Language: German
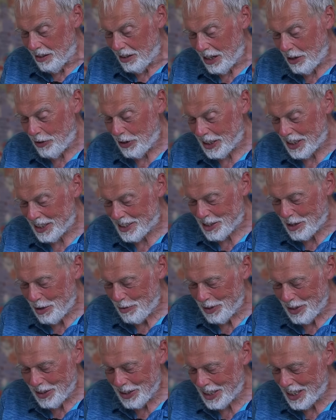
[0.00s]
Aber jetzt
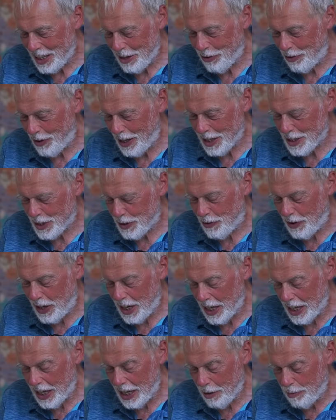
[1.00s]
kommt noch der Vers
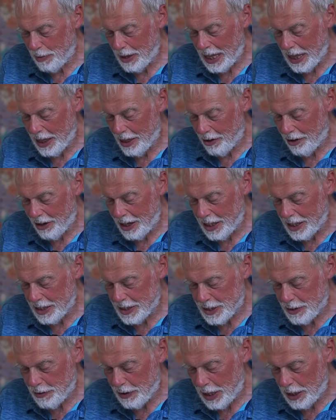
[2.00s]
4 in Kapitel 9
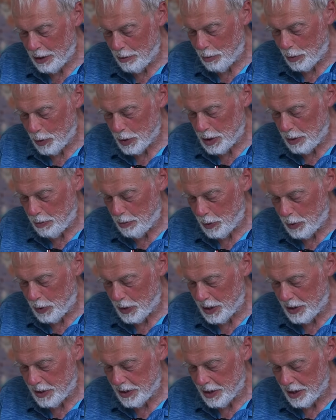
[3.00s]
des zweiten
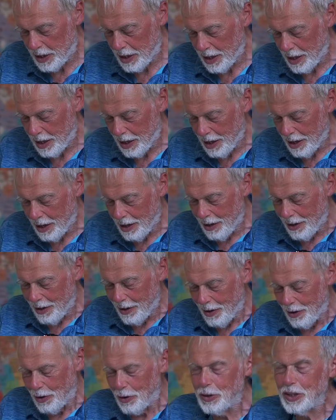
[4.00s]
Mosebuches.
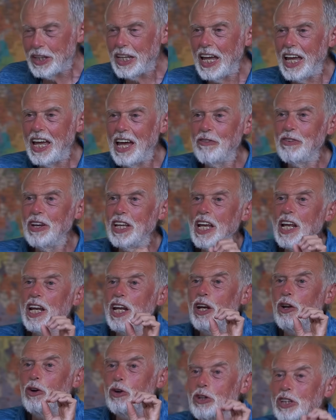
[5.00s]
Und der Herr wird
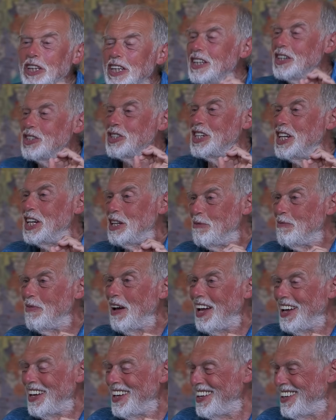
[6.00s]
einen Unterschied
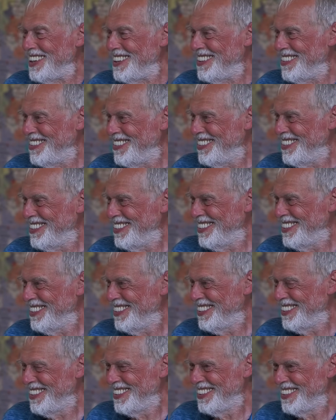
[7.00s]
machen.
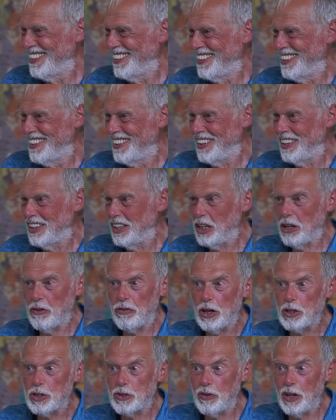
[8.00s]
Ja,
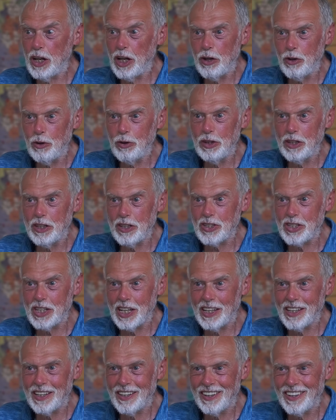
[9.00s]
was für einen
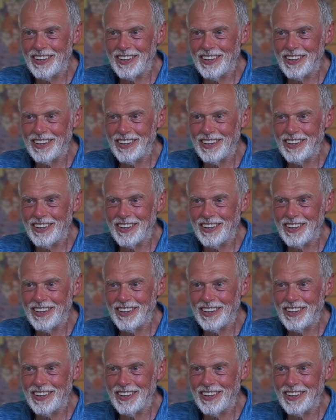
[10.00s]
Unterschied?